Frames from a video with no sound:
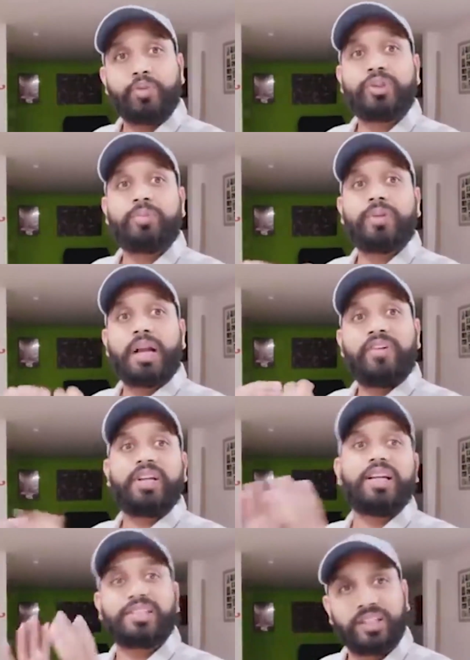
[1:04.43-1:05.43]
మూతం రావణ
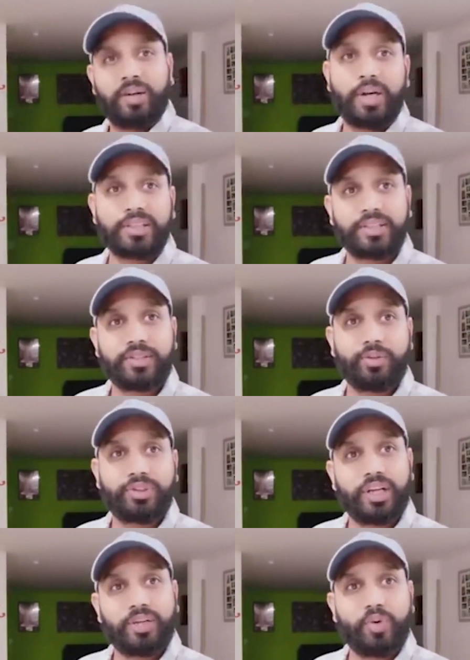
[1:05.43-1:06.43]
కష్టంగా మార్చేసిండు
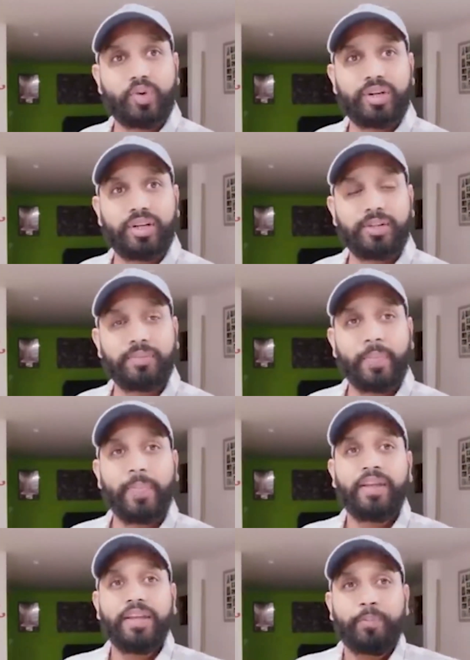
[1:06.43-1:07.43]
జగన్మోహన్ రెడ్డి
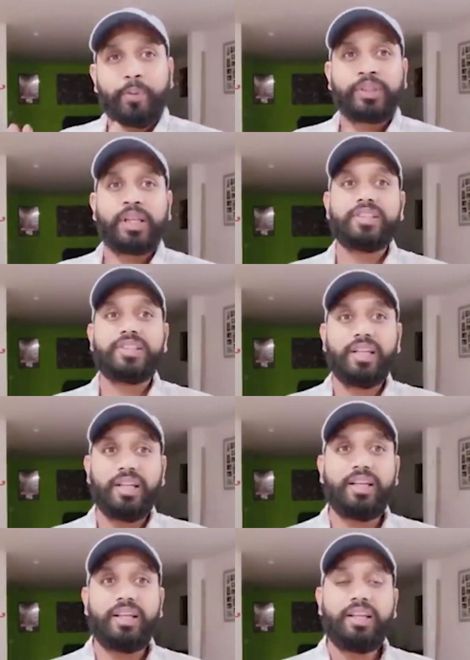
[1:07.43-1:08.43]
ఇప్పుడు తన చెల్లి